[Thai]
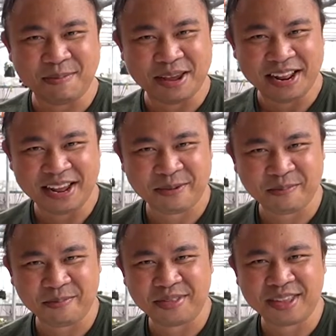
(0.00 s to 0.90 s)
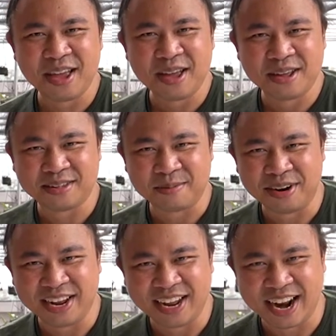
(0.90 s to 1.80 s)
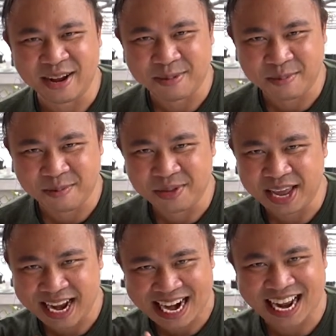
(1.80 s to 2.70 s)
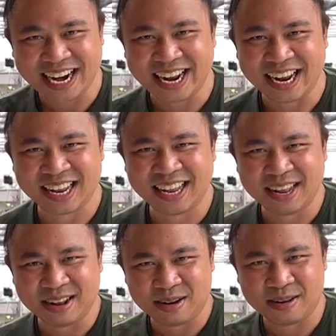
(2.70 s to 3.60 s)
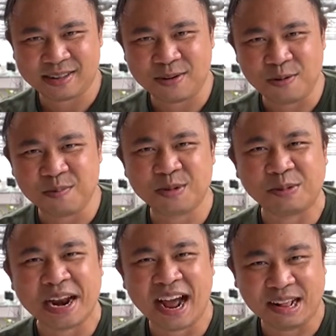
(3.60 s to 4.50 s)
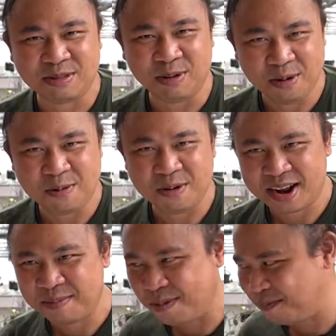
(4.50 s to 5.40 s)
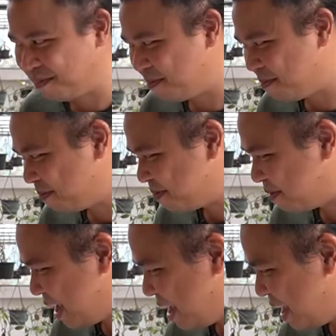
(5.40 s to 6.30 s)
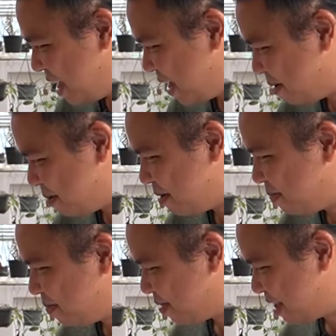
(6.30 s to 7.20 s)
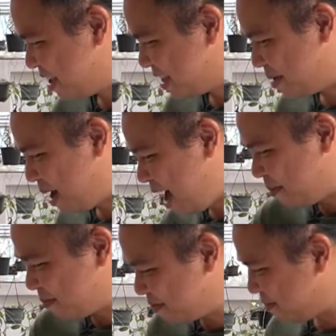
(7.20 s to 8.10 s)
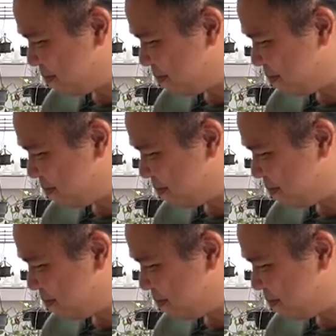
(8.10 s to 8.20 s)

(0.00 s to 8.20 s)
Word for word: อีพีนี้ สมารีอีกแล้วครับผม อีกครั้งหนึ่ง สรุปสวนถาดสวนขวดครับผม นี่ สภาพ